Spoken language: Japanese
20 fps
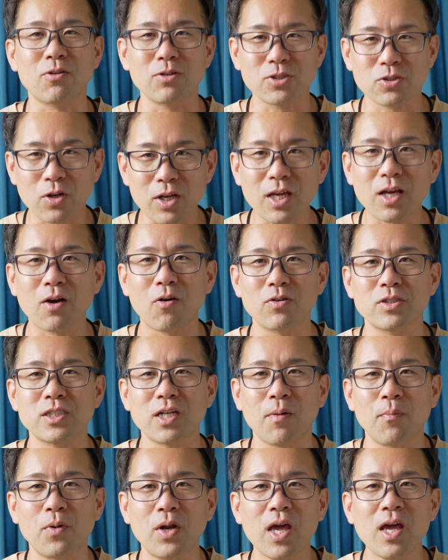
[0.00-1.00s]
んと一緒にこ
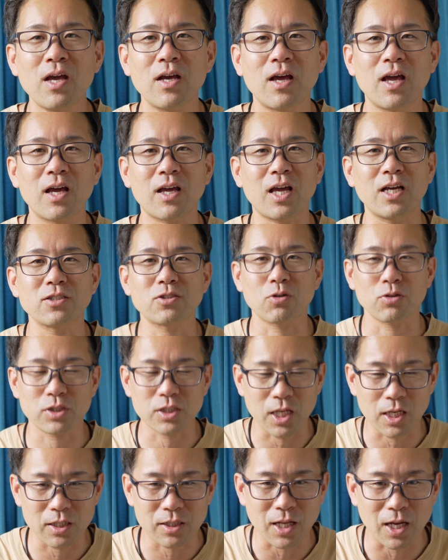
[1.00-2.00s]
ちらもね検証
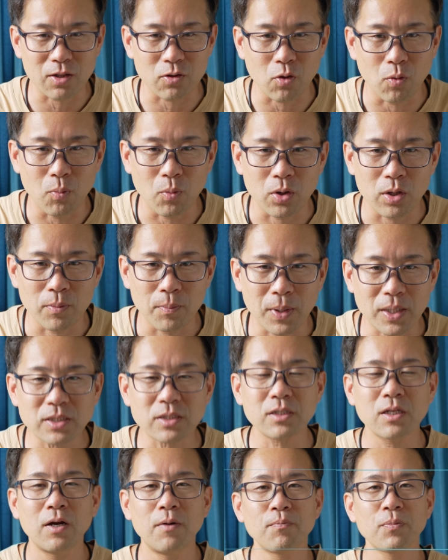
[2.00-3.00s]
していきたいと思いま
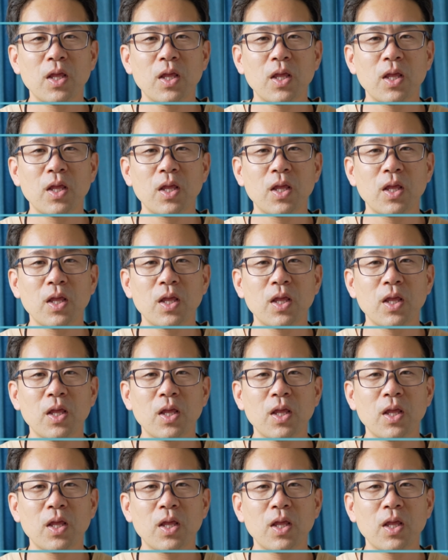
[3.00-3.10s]
す。